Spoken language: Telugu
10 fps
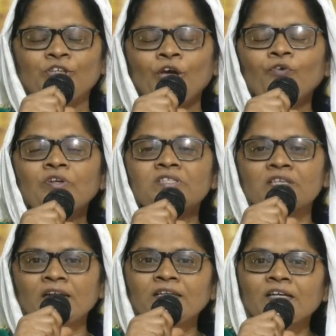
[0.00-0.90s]
దేవుని
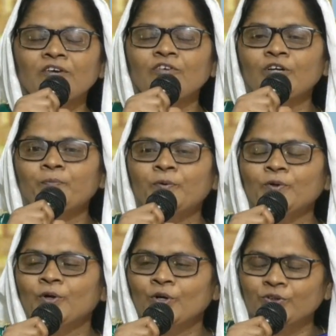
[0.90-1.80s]
సన్నిధానం
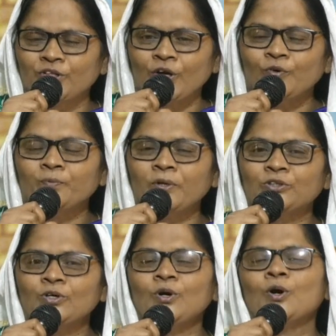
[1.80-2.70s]
ఉన్నప్పుడు దేవుడు
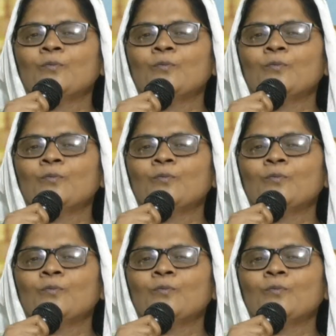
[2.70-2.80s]
మనతో